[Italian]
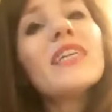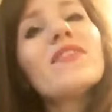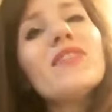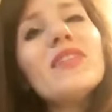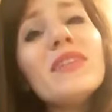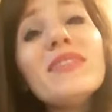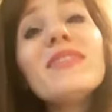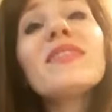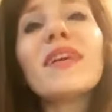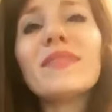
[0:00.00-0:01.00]
Vi
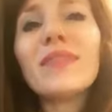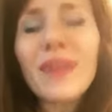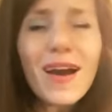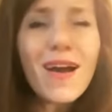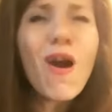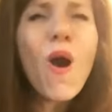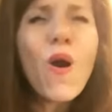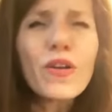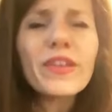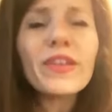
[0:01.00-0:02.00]
insegnerà
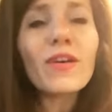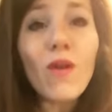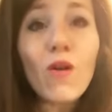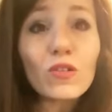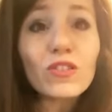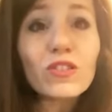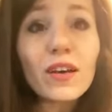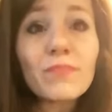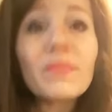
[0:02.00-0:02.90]
ogni cosa